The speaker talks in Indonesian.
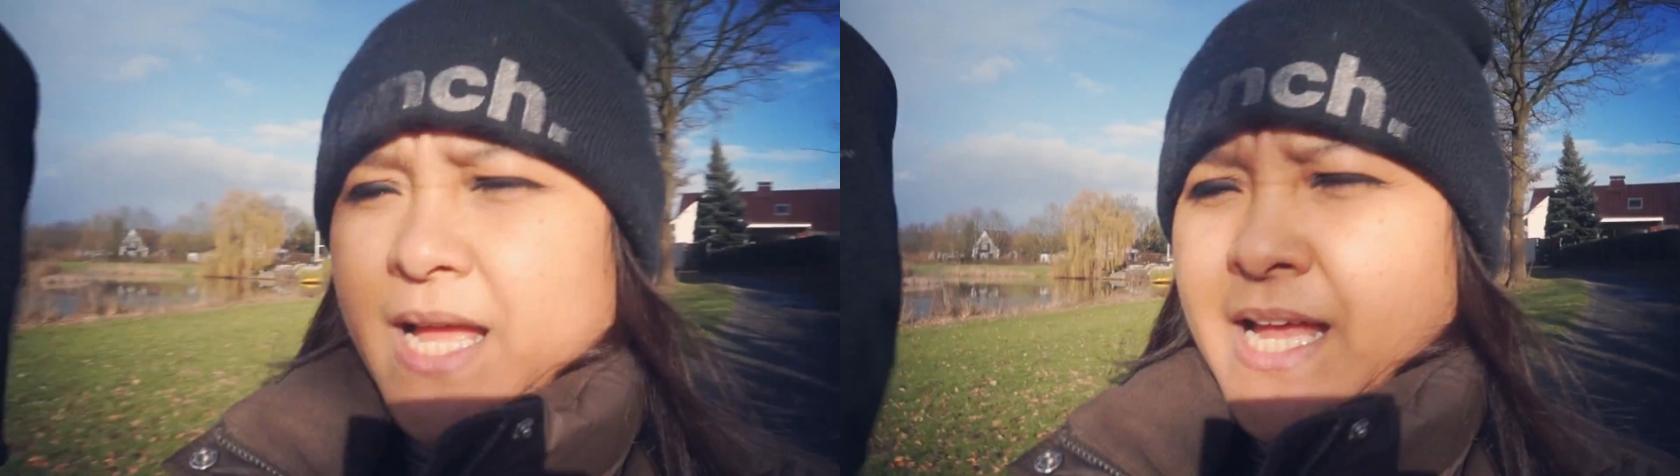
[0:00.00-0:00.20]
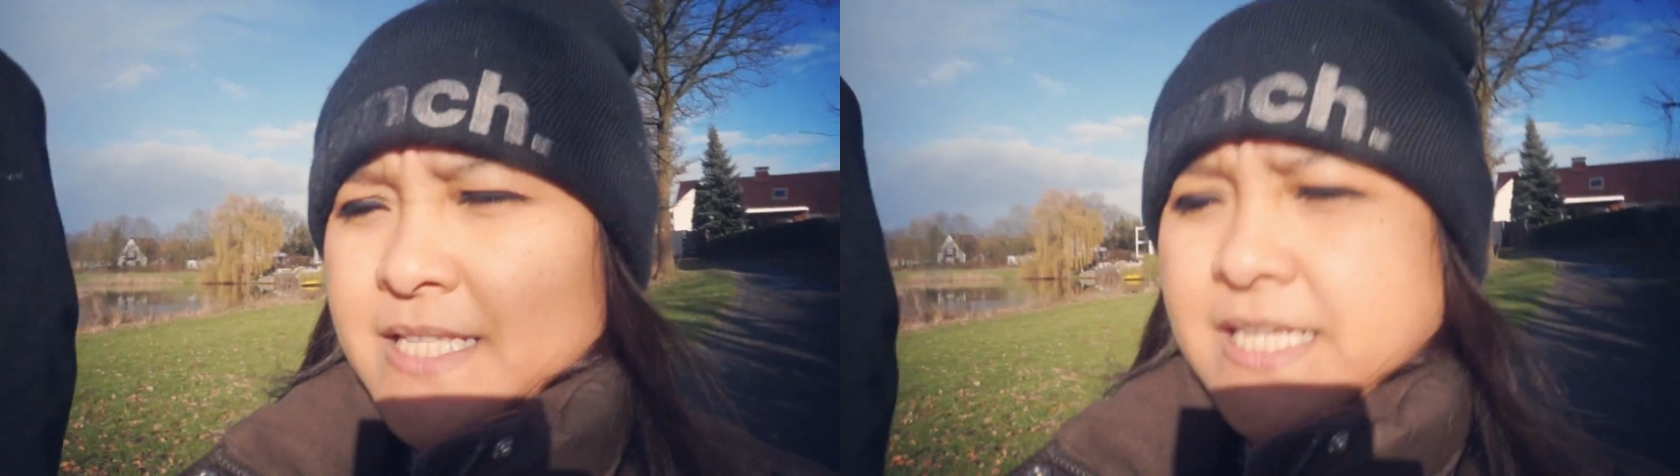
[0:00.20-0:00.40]

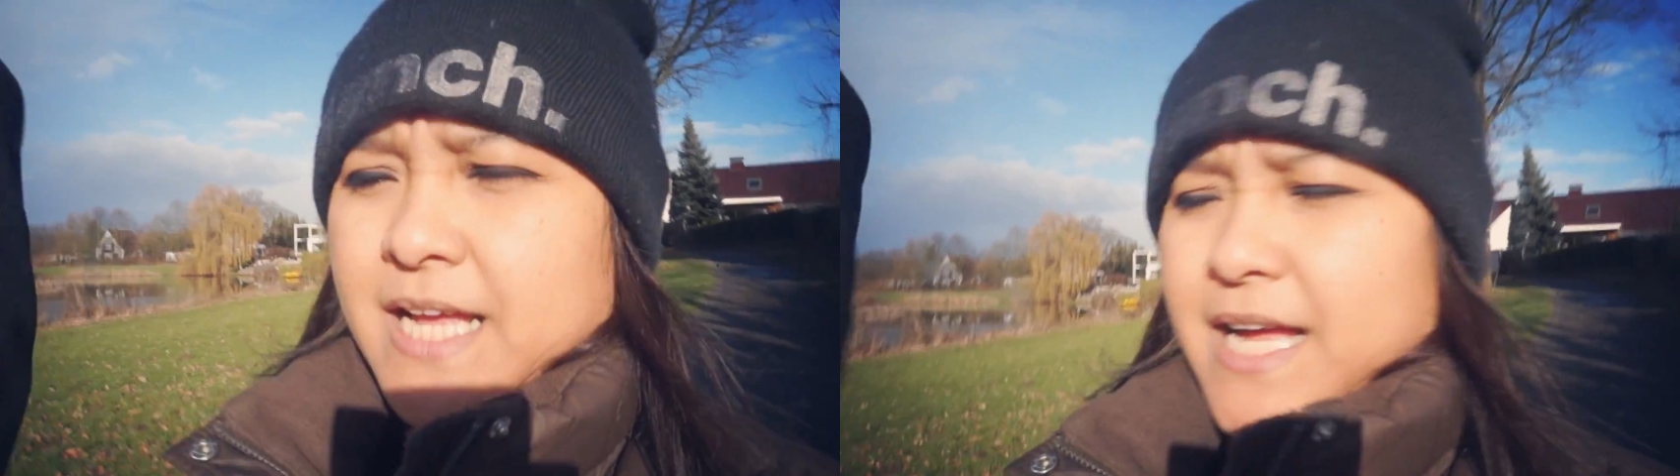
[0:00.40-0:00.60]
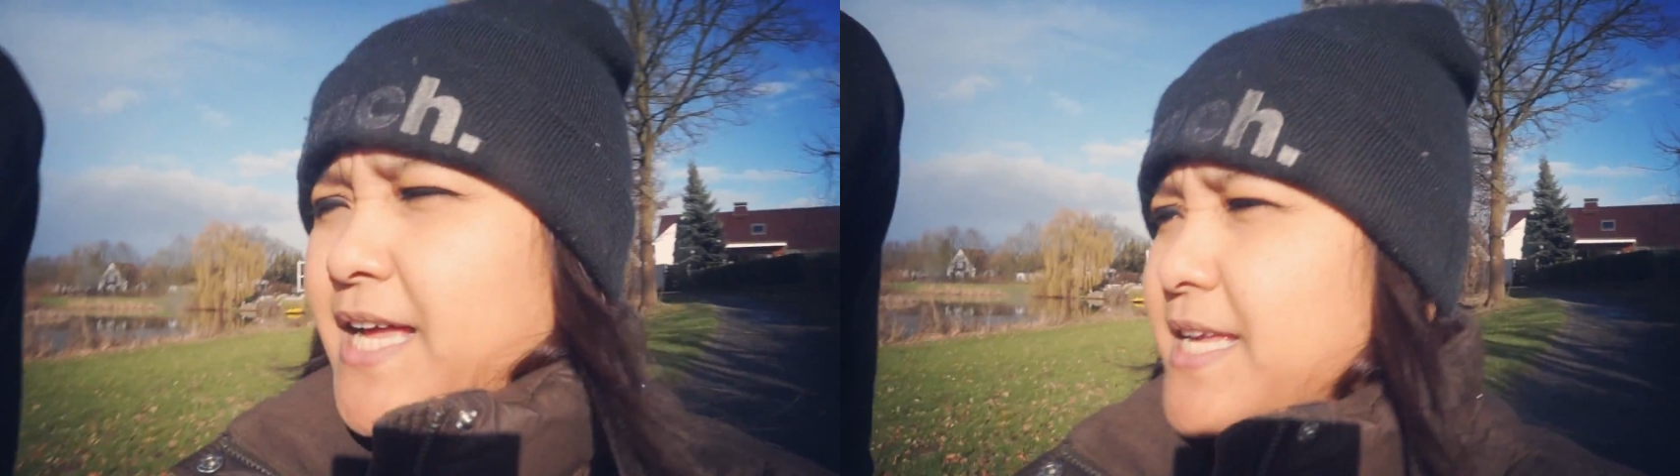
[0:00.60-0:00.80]

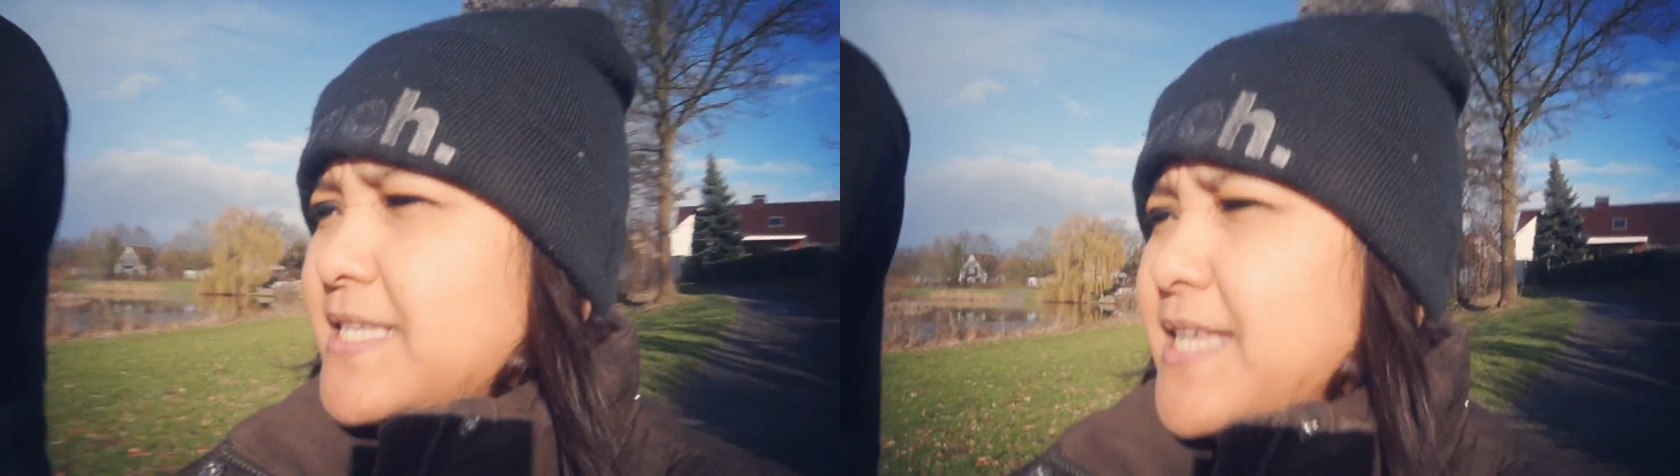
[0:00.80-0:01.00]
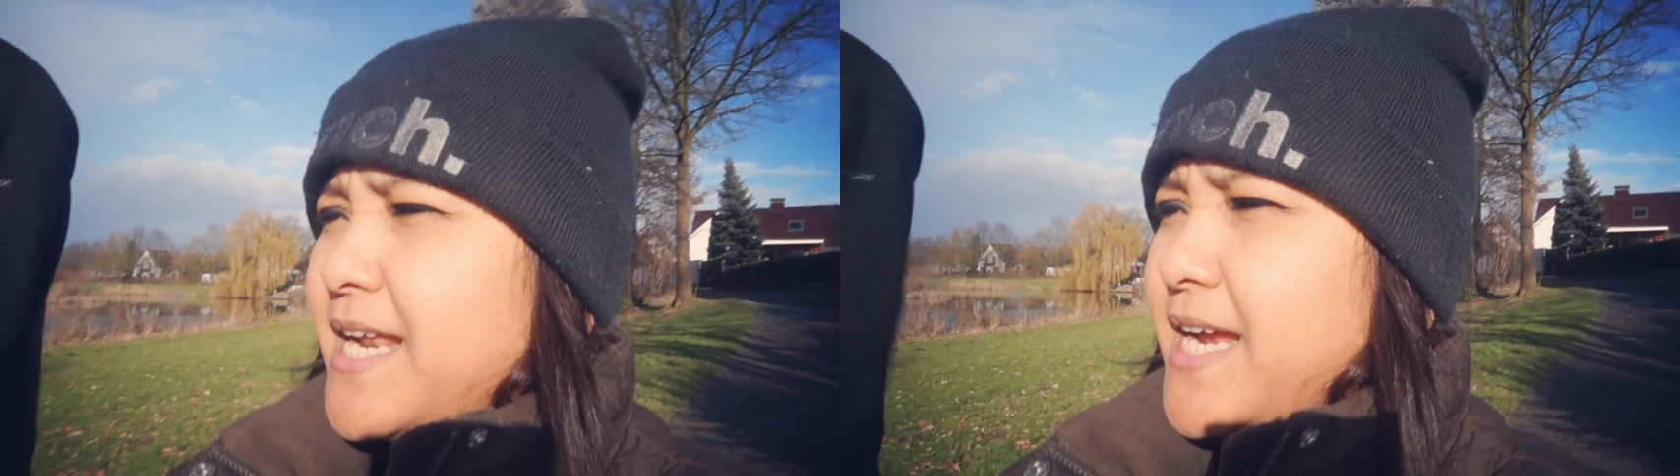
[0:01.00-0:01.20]
aja karena
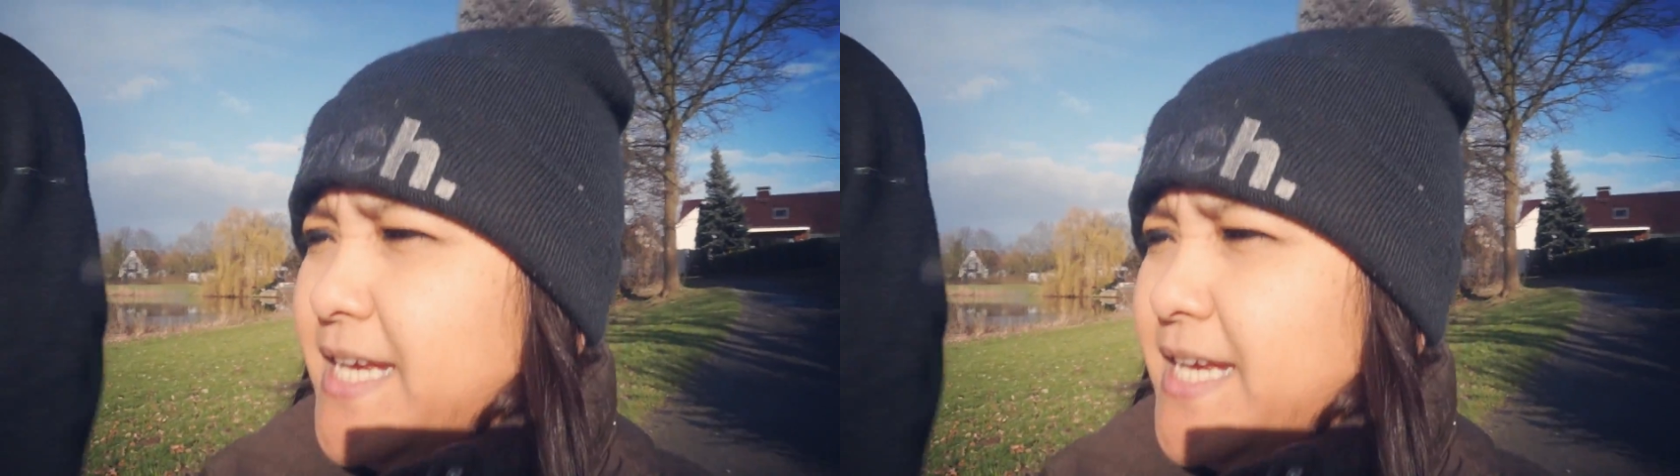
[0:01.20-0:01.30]
sekarang